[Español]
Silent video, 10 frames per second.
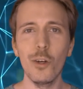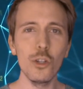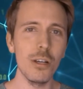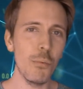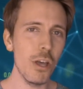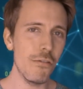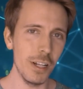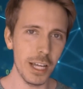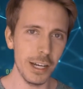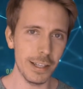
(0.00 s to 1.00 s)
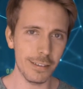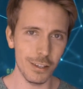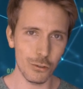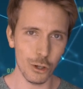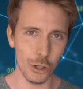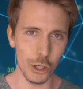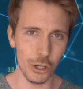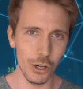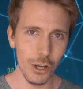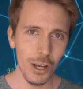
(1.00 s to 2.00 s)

no te puede faltar este accesorio.